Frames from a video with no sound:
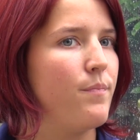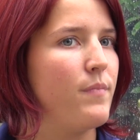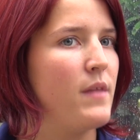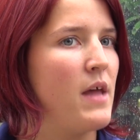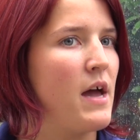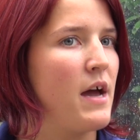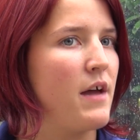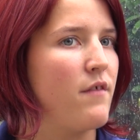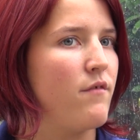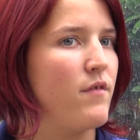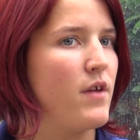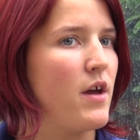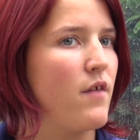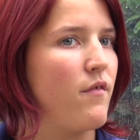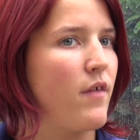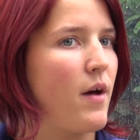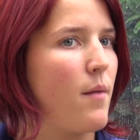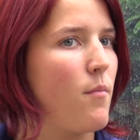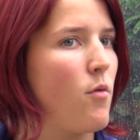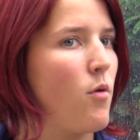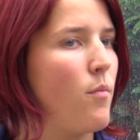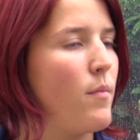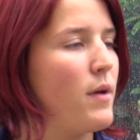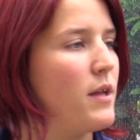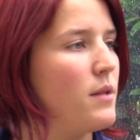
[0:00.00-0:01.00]
d'arriver à
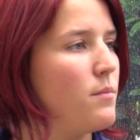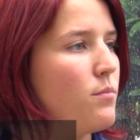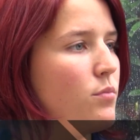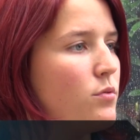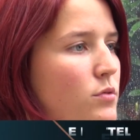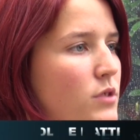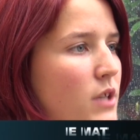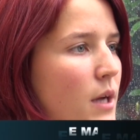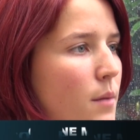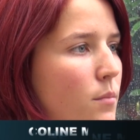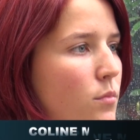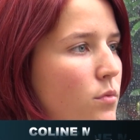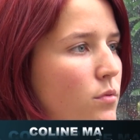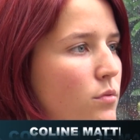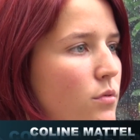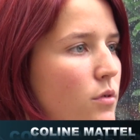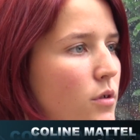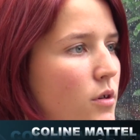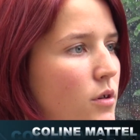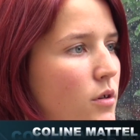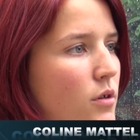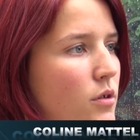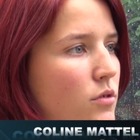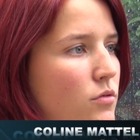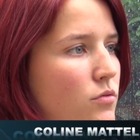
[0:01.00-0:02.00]
vraiment mettre bout à bout
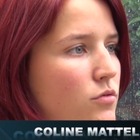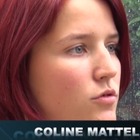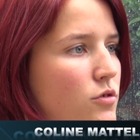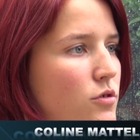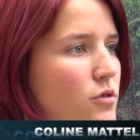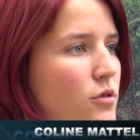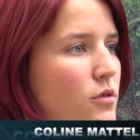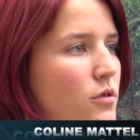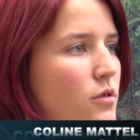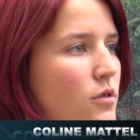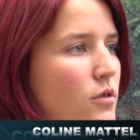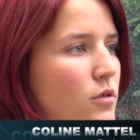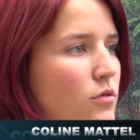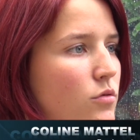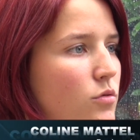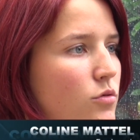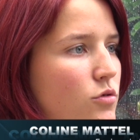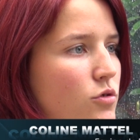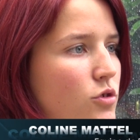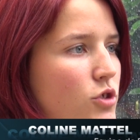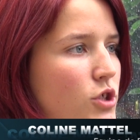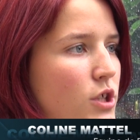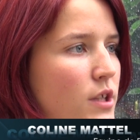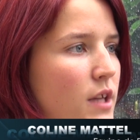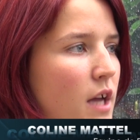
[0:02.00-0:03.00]
tout ce que, tout
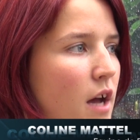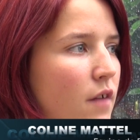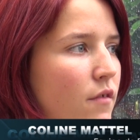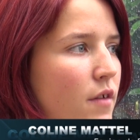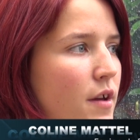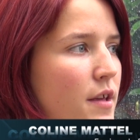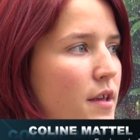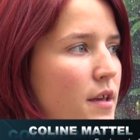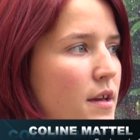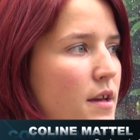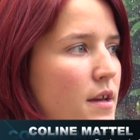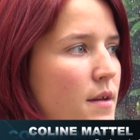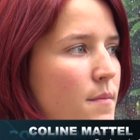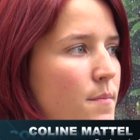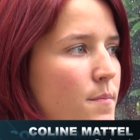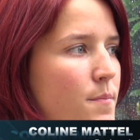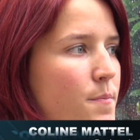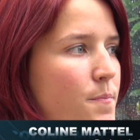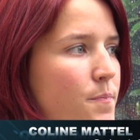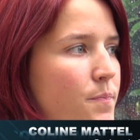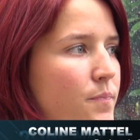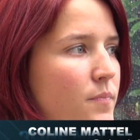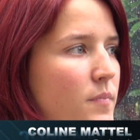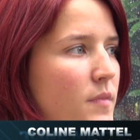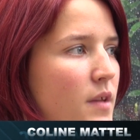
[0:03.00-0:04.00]
ce que j'ai travaillé
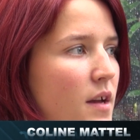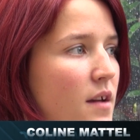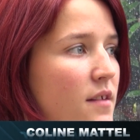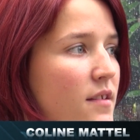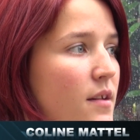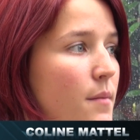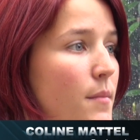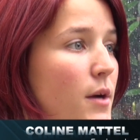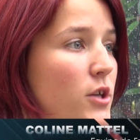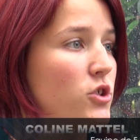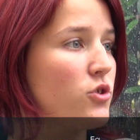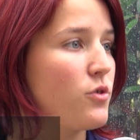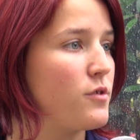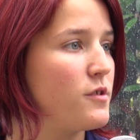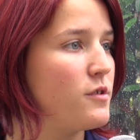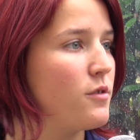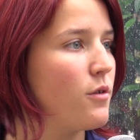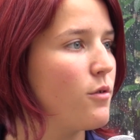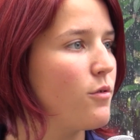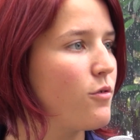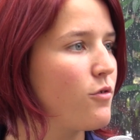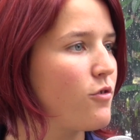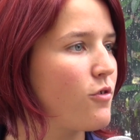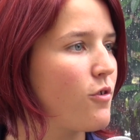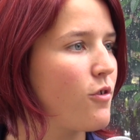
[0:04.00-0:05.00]
et ça marche aussi
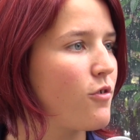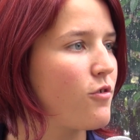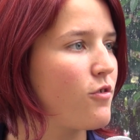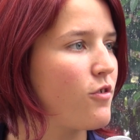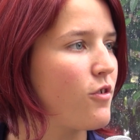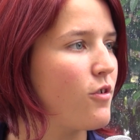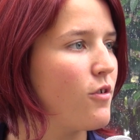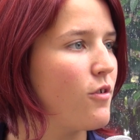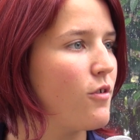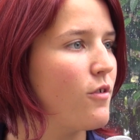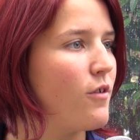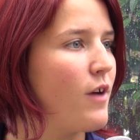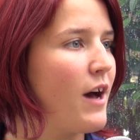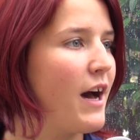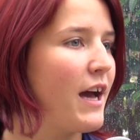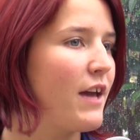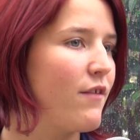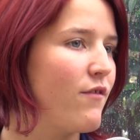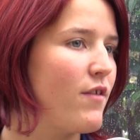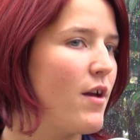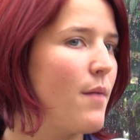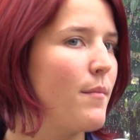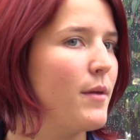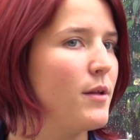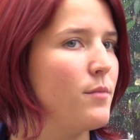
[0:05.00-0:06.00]
dans l'autre sens. Euh,
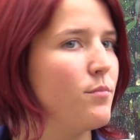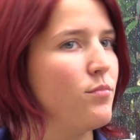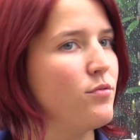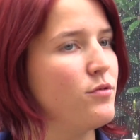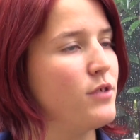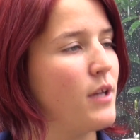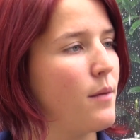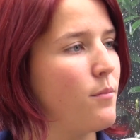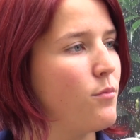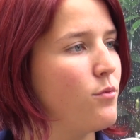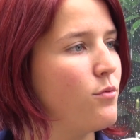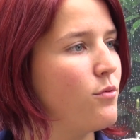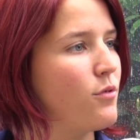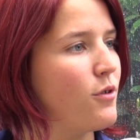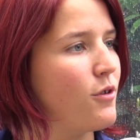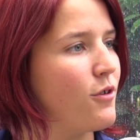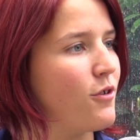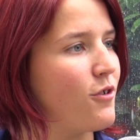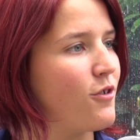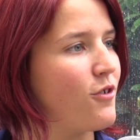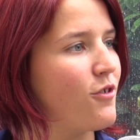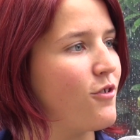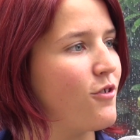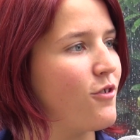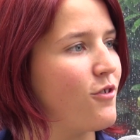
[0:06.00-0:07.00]
arriver à mettre bout à bout
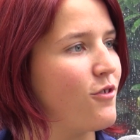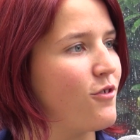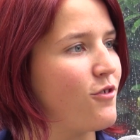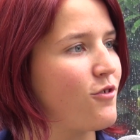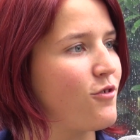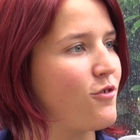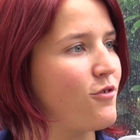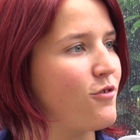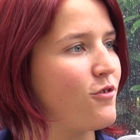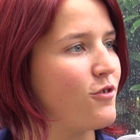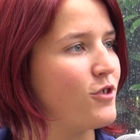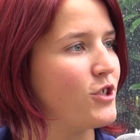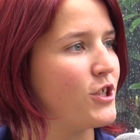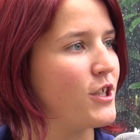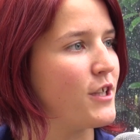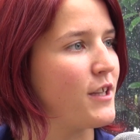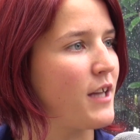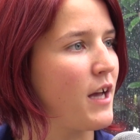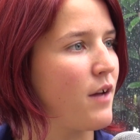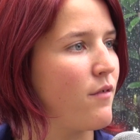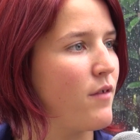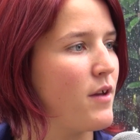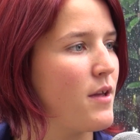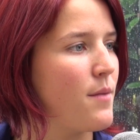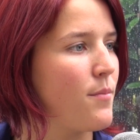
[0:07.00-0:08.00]
euh, ce que j'ai
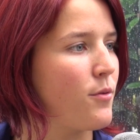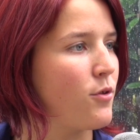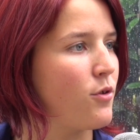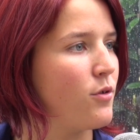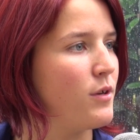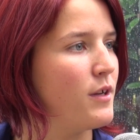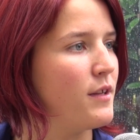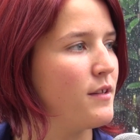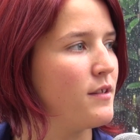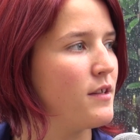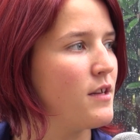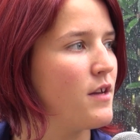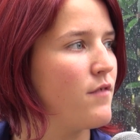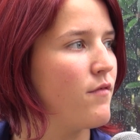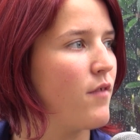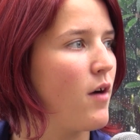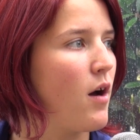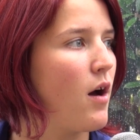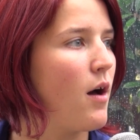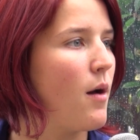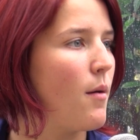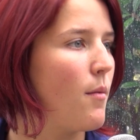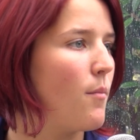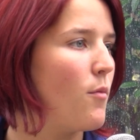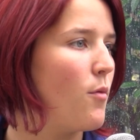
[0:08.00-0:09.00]
travaillé pendant l'été
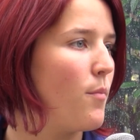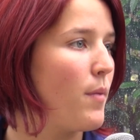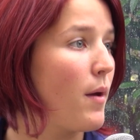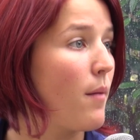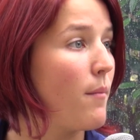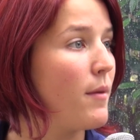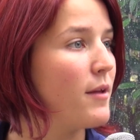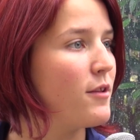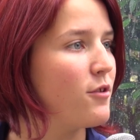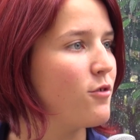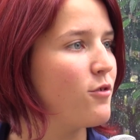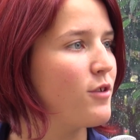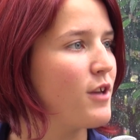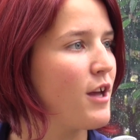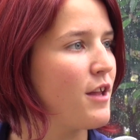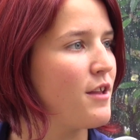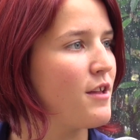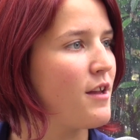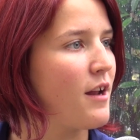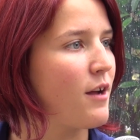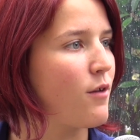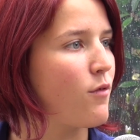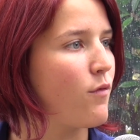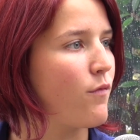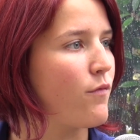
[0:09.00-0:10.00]
va me permettre de
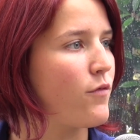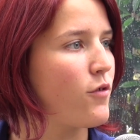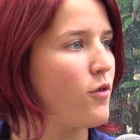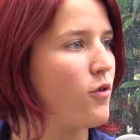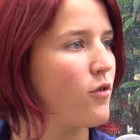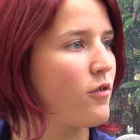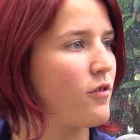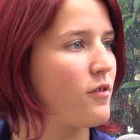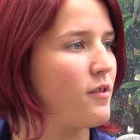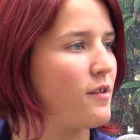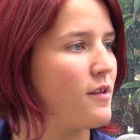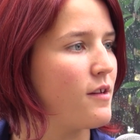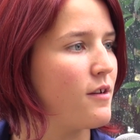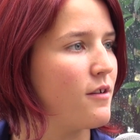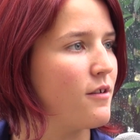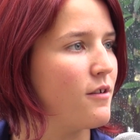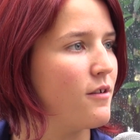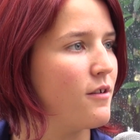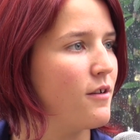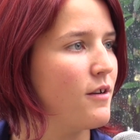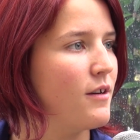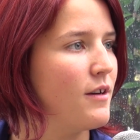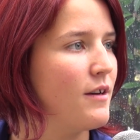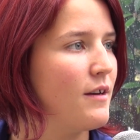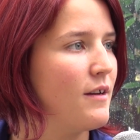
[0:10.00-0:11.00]
gagner la confiance et,
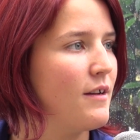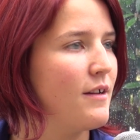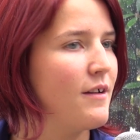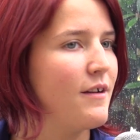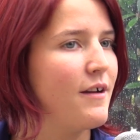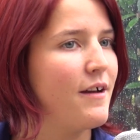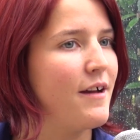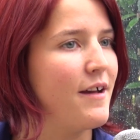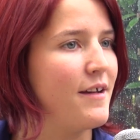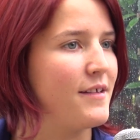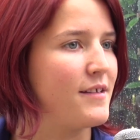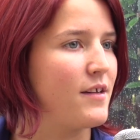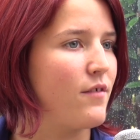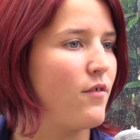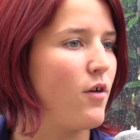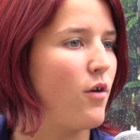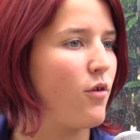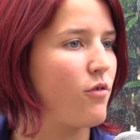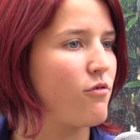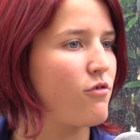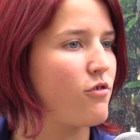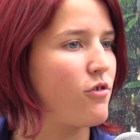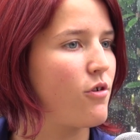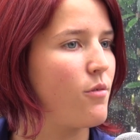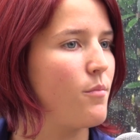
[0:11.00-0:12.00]
euh, ça va
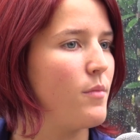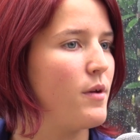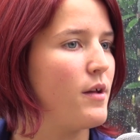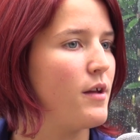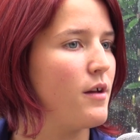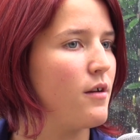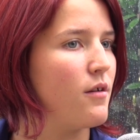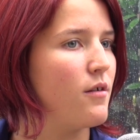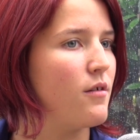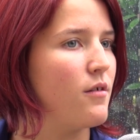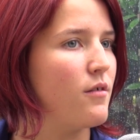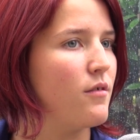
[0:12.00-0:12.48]
ensemble. Et,